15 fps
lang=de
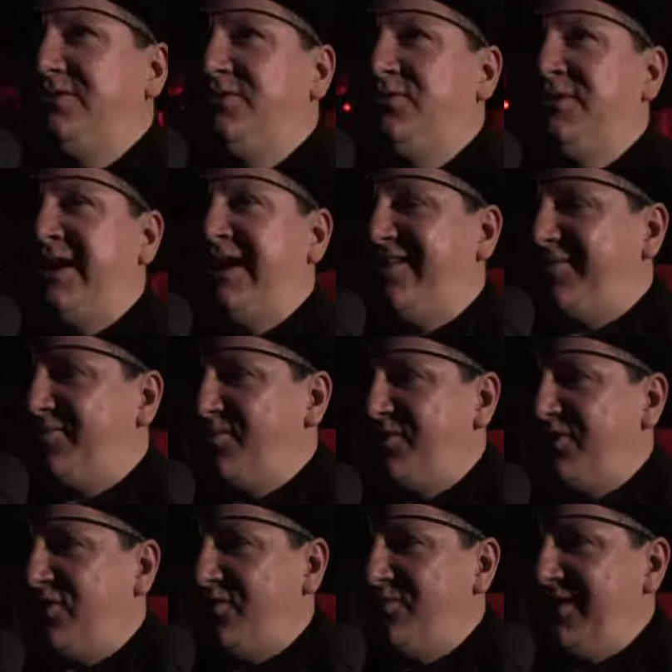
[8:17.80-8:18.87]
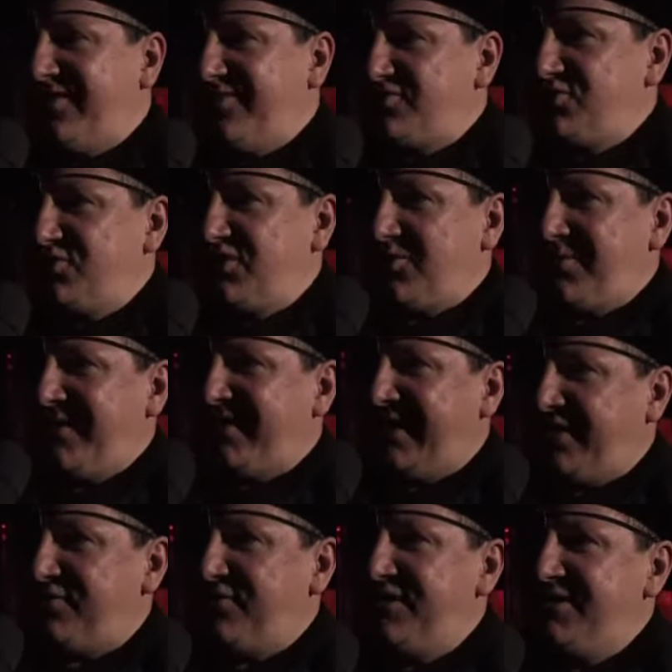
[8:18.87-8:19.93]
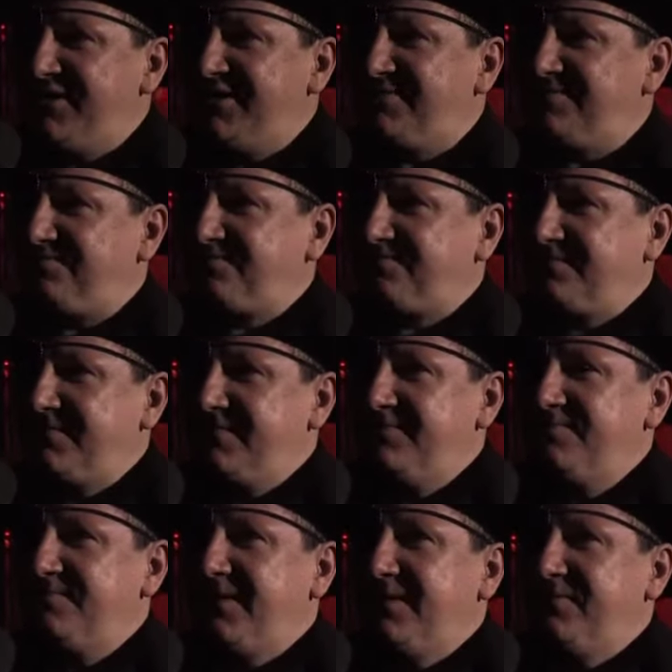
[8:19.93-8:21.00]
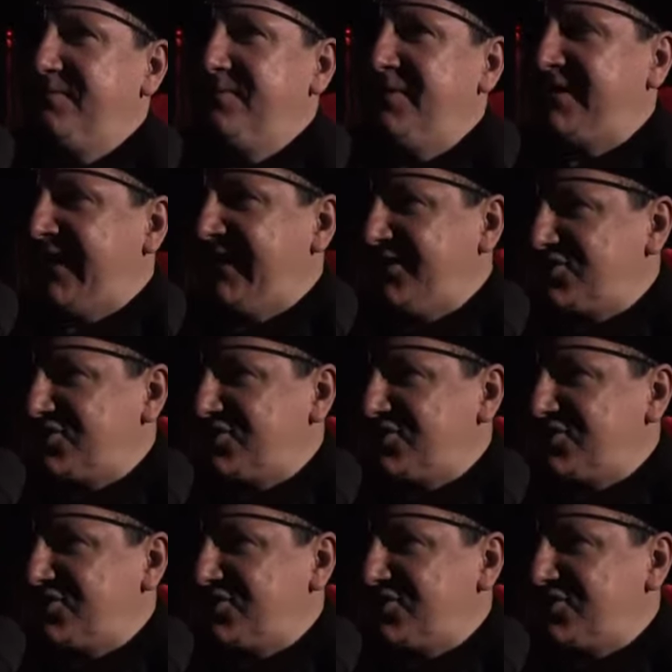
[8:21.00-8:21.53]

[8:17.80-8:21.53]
du unterhältst das Publikum ja zwischendurch auch mal sehr viel mit deinen